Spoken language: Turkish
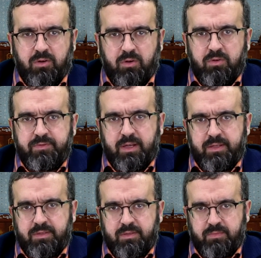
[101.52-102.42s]

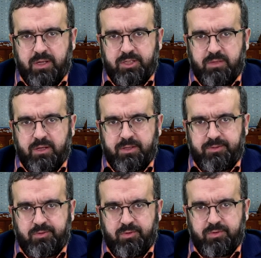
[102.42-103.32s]
Ondan başlamak
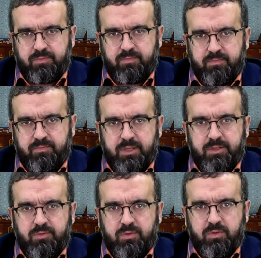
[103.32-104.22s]
istiyorum.
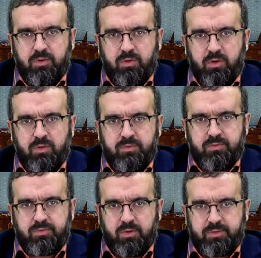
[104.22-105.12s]
Bir ön
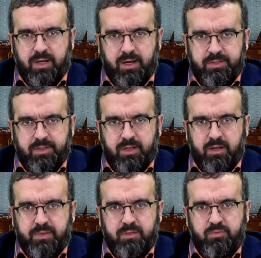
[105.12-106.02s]
söz
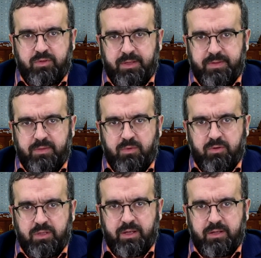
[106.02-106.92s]
adeta bir mukaddime
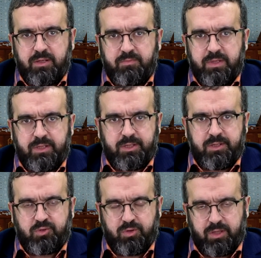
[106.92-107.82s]
olarak, bir
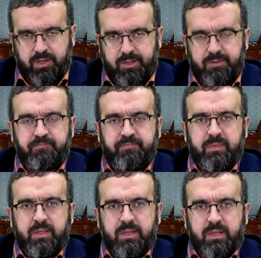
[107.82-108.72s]
giriş olarak.
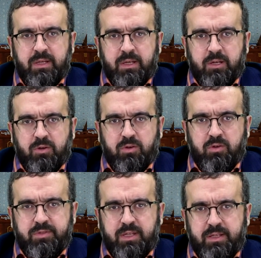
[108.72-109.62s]

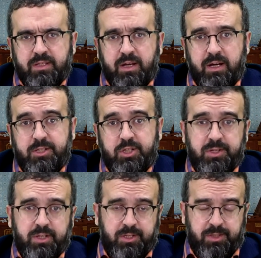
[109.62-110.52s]
Öncelikle haşir
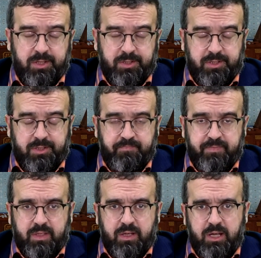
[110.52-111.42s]
nedir?
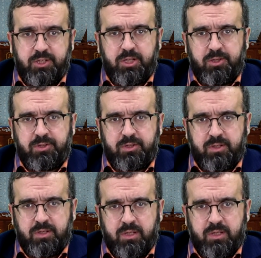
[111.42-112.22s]
Haşir,